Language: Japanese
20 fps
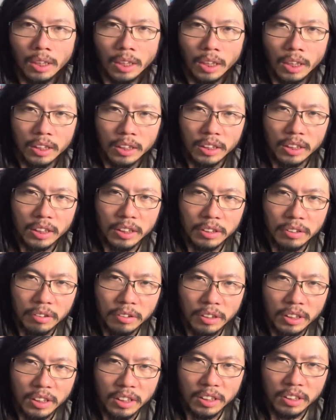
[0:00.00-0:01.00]
はい、上
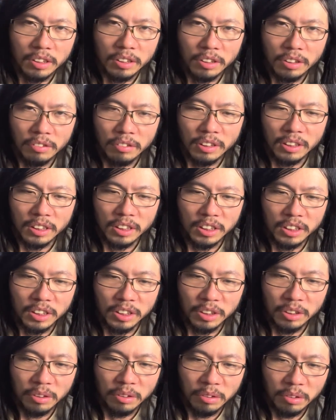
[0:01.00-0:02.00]
代です。今日は
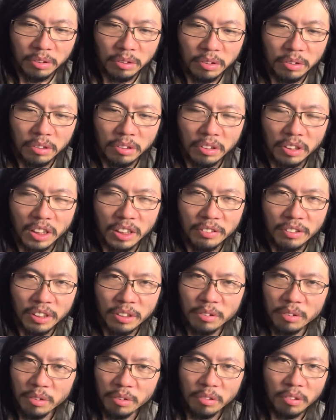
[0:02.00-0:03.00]
日曜の夜ぐらいは
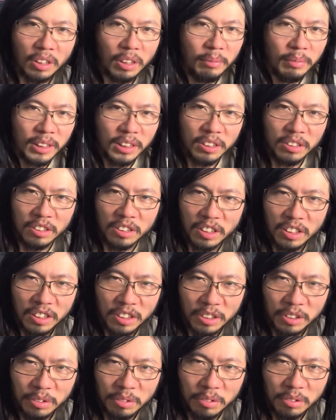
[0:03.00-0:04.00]
というドラマについて
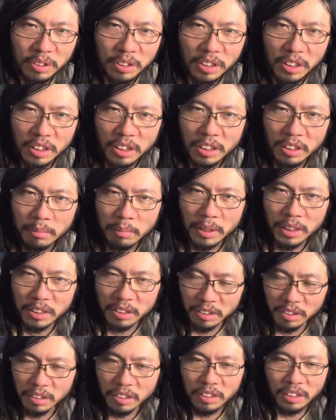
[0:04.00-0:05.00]
話をしていきま
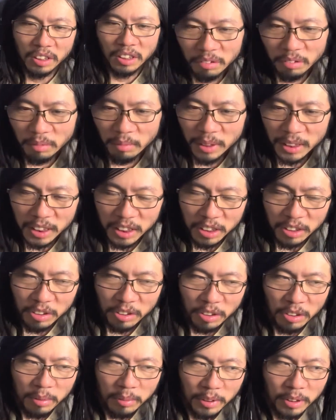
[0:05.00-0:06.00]
す。
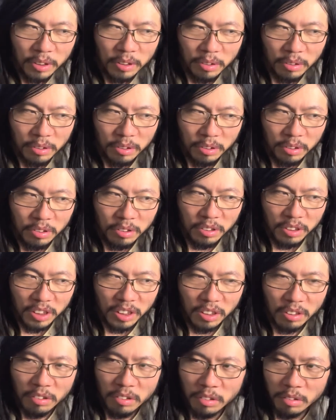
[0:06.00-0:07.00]
日曜日の夜10時
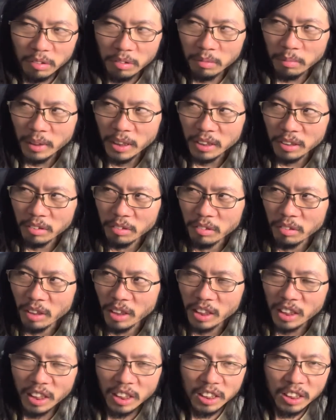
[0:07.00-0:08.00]
という、そ
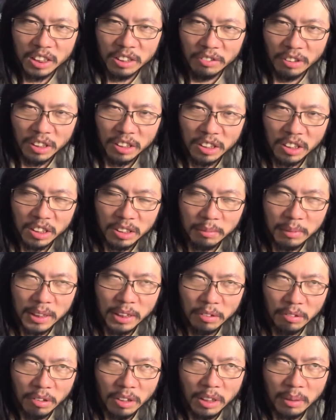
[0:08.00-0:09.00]
の新しい枠で始まっ
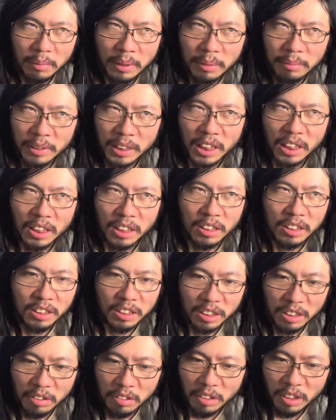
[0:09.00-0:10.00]
たドラマみたいなんで
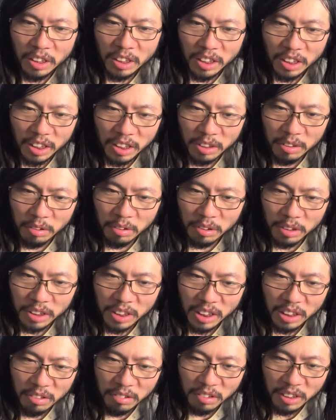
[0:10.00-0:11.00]
すけど、清野
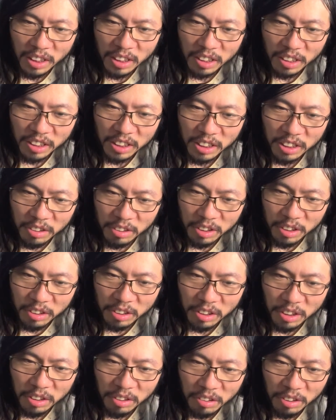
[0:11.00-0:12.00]
菜名、岸ゆ
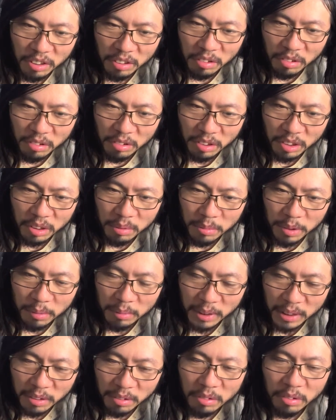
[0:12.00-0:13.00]
きの、ぬくも
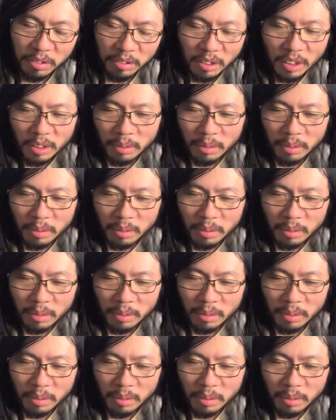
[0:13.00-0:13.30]
めるという、